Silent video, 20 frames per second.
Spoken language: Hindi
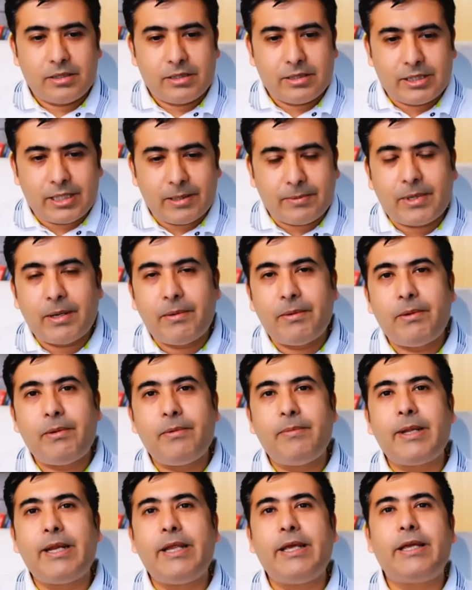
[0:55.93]
जब कभी भी
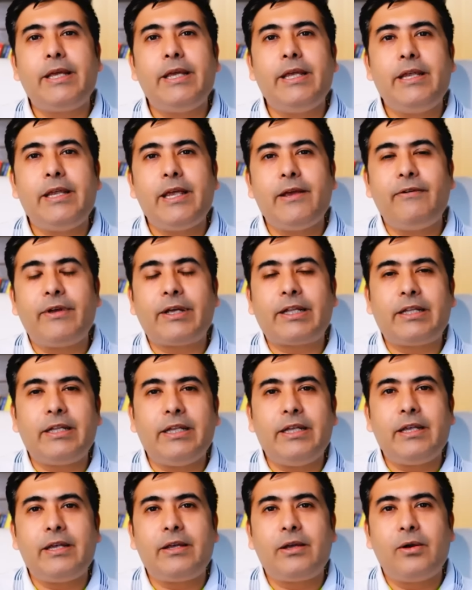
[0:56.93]
बनेगी ये
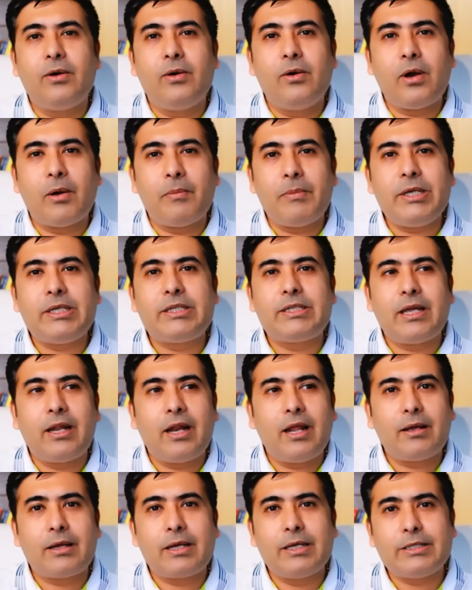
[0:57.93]
व्यक्ति को हमेशा
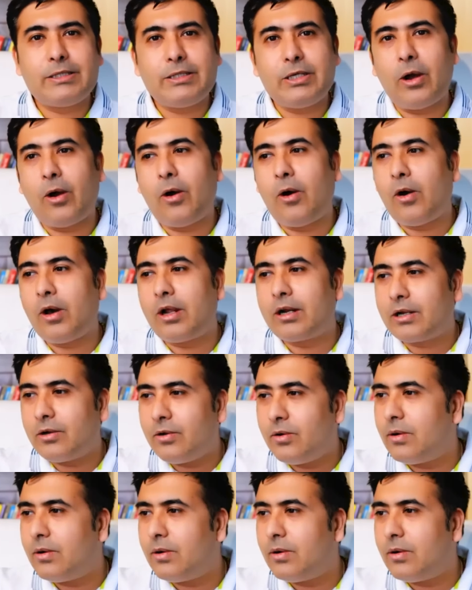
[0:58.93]
ना किसी और को